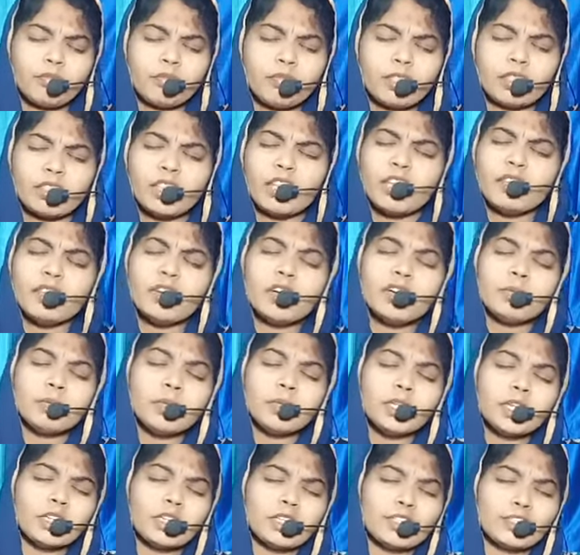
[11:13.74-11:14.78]
దేవా
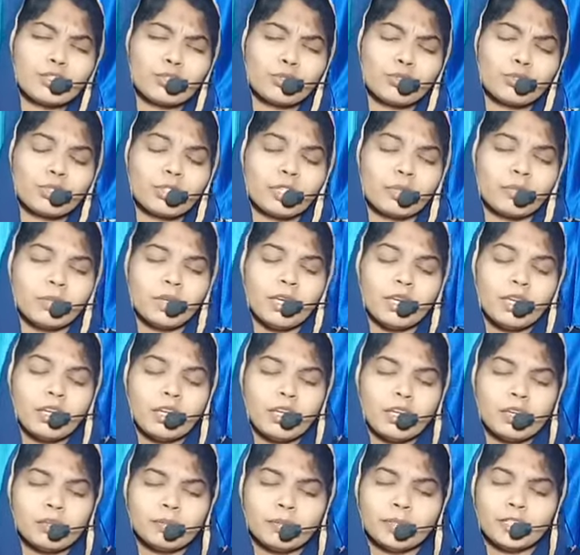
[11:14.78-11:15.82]
మీకు స్తోత్ర
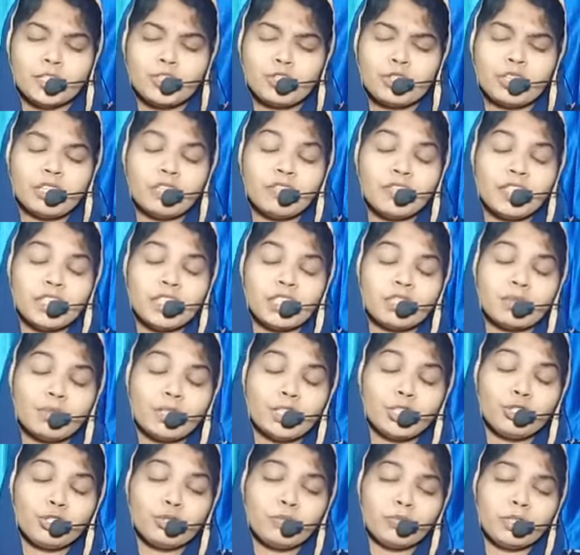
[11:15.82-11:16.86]
నా
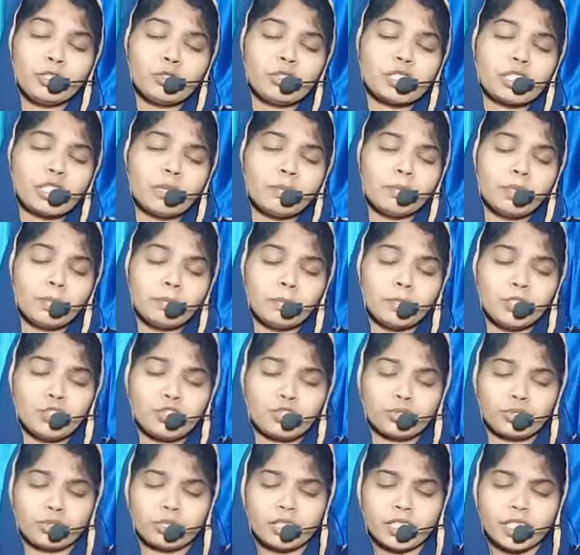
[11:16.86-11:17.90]
జీవితంలో మీకు
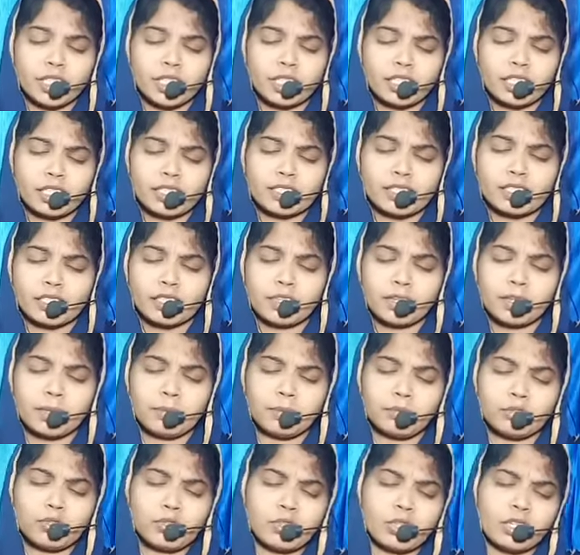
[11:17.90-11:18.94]
సమర్పించుకోవడానికి సహాయం
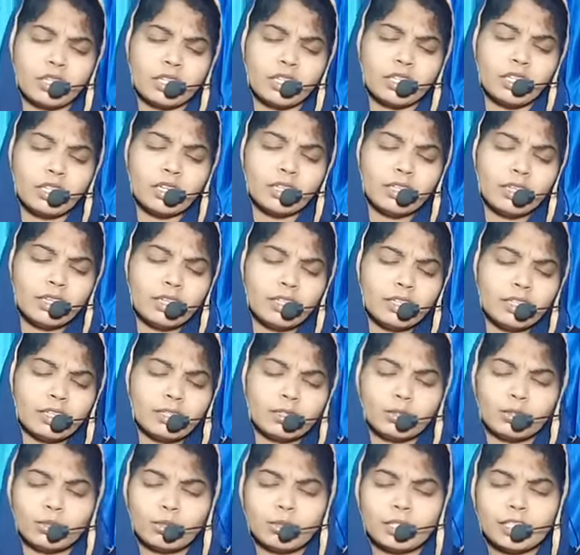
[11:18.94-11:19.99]
వచ్చి
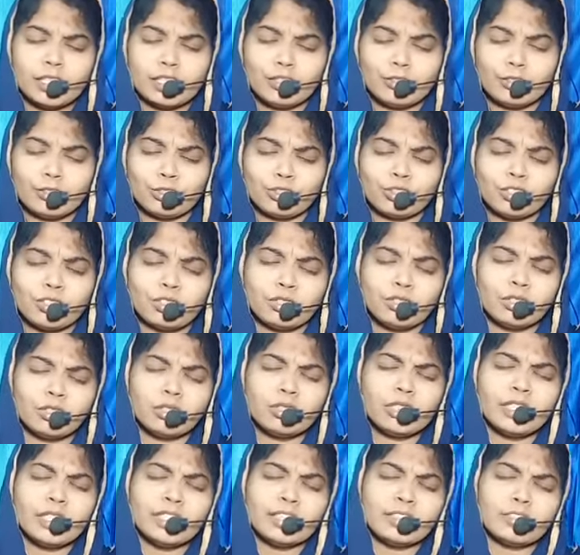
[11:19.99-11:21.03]
హోలీ లోడ్
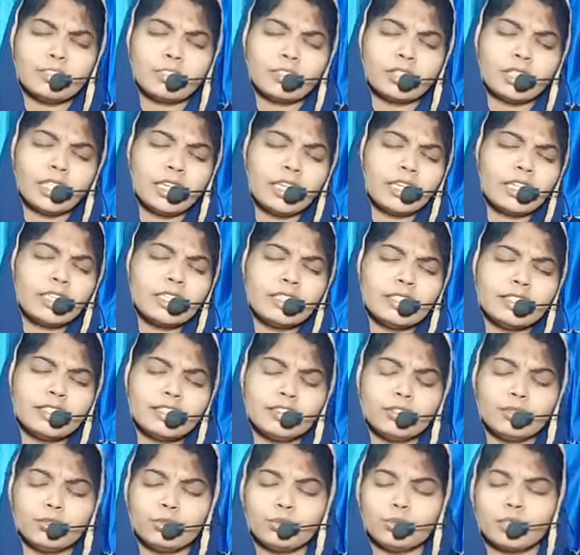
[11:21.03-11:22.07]
హోలీ లోడ్
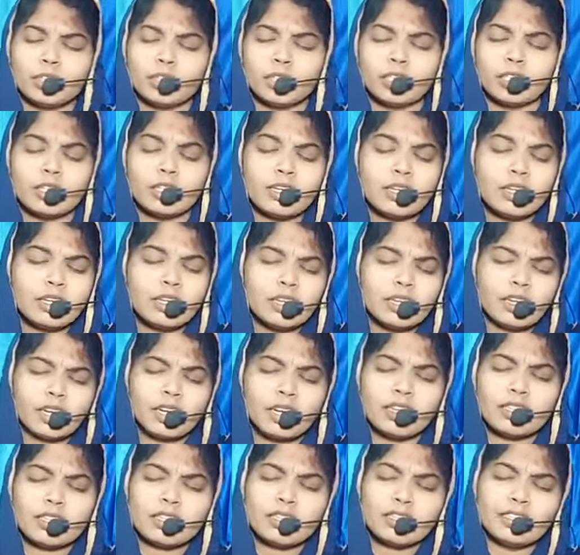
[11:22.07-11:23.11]
హాలెలూయ
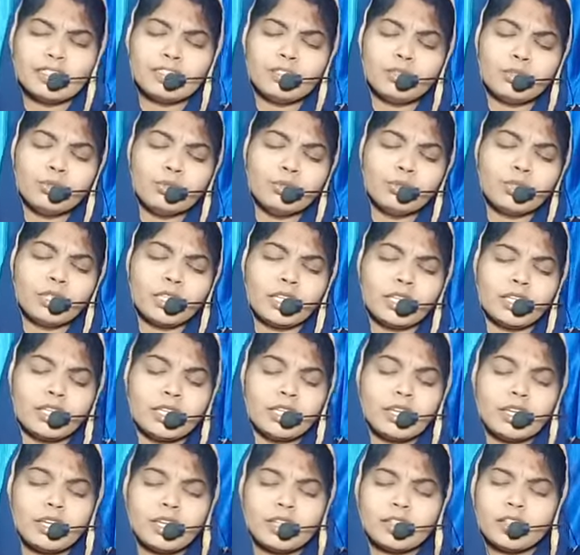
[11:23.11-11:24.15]
హాలెలూయ
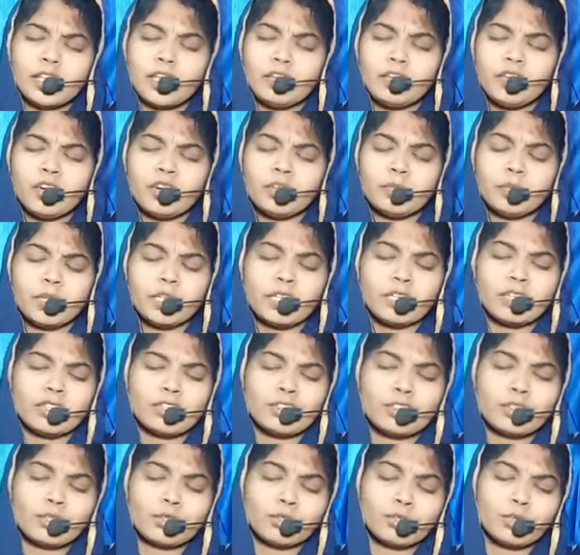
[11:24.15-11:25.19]
దేవా దేవామికి
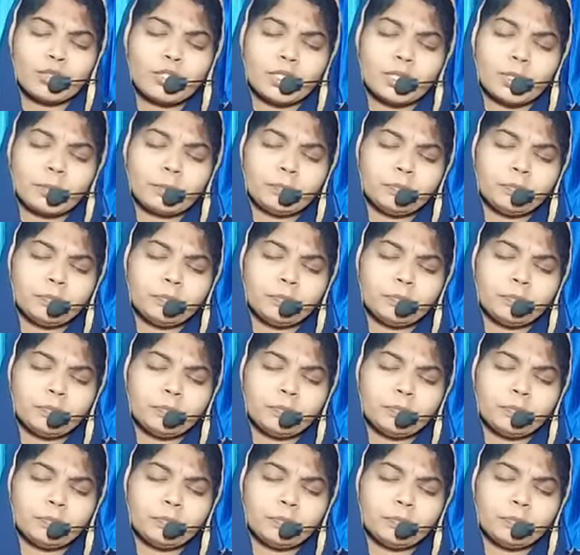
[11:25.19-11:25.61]
స్తోత్రం